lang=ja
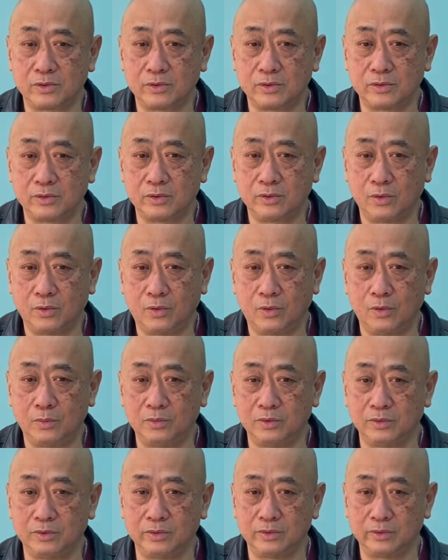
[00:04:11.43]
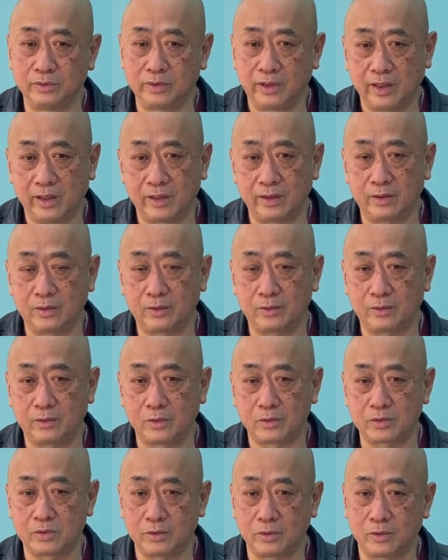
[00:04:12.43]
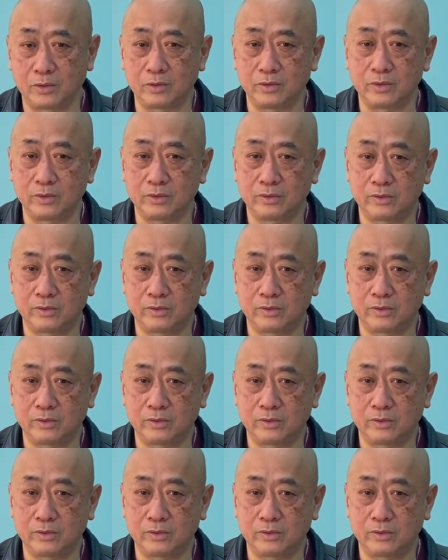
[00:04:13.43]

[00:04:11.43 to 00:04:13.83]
のホームで鳥栖の